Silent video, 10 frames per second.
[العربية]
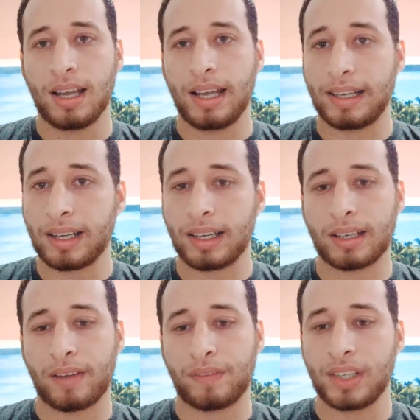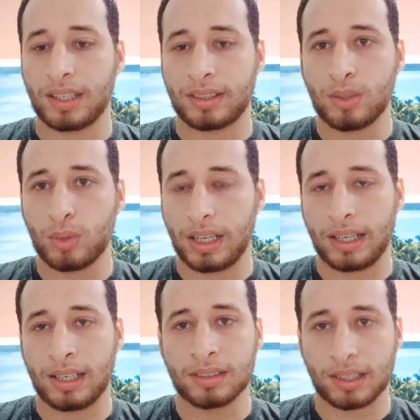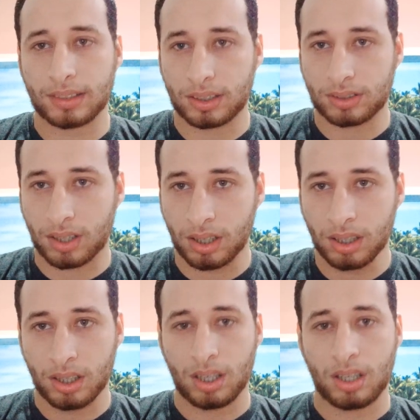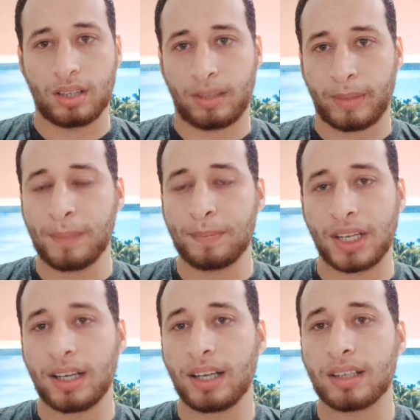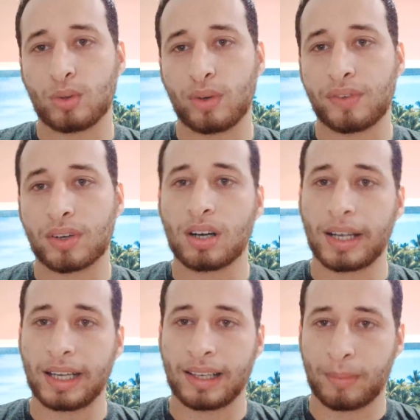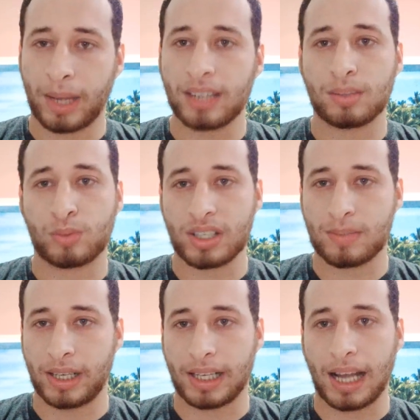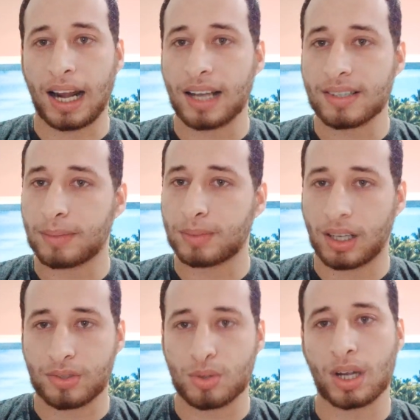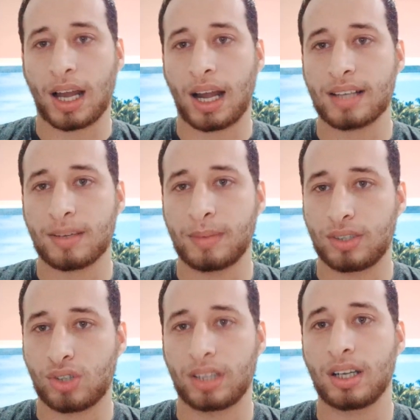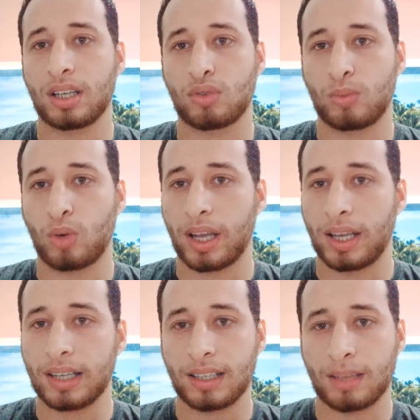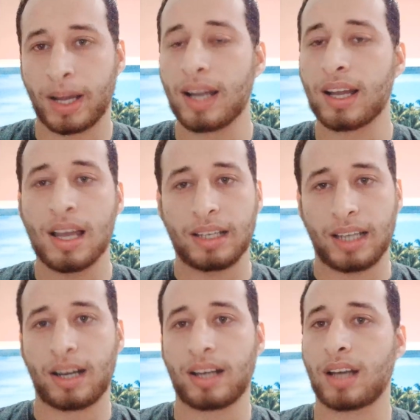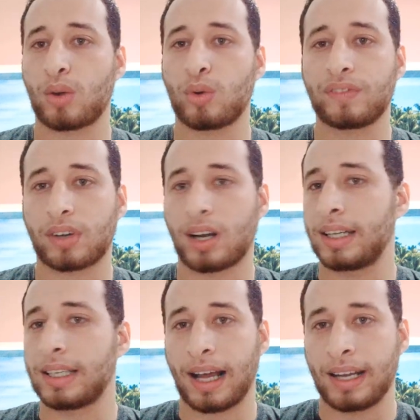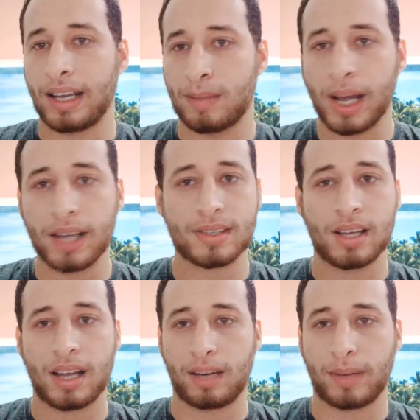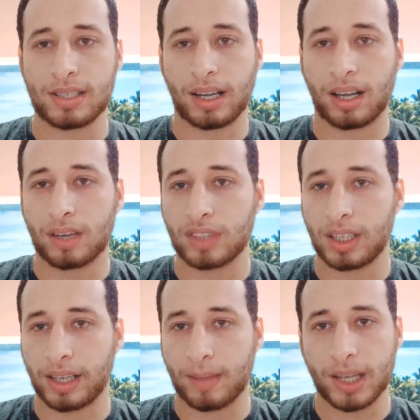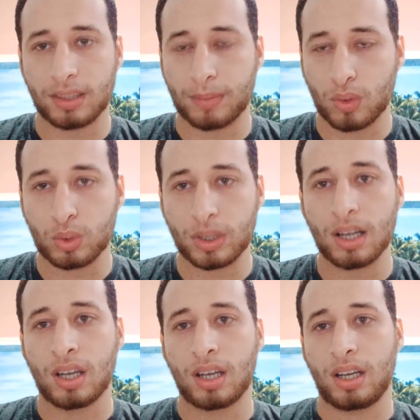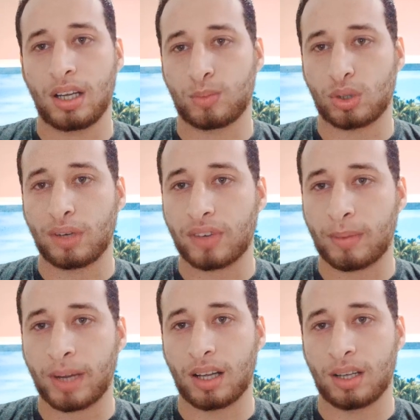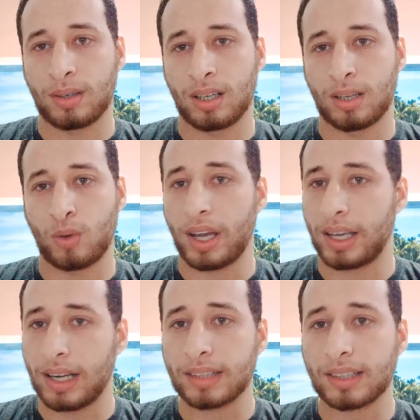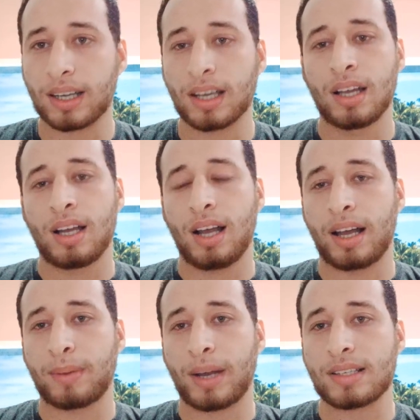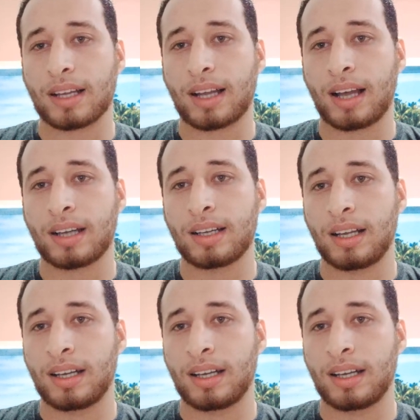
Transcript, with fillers: ان احنا في الدول اللي انت هتختارها تمام اللي احنا نوفر لك الجامعات المناسبه ليك على حسب تخصصك على حسب الشهادات والمؤهلات اللي معاك يعني احنا هنوفر عليك عناء البحث هنبحث لك عن افضل الجامعات الموجوده المتوافقه مع آه، مؤهلاتك هنبحث لك عن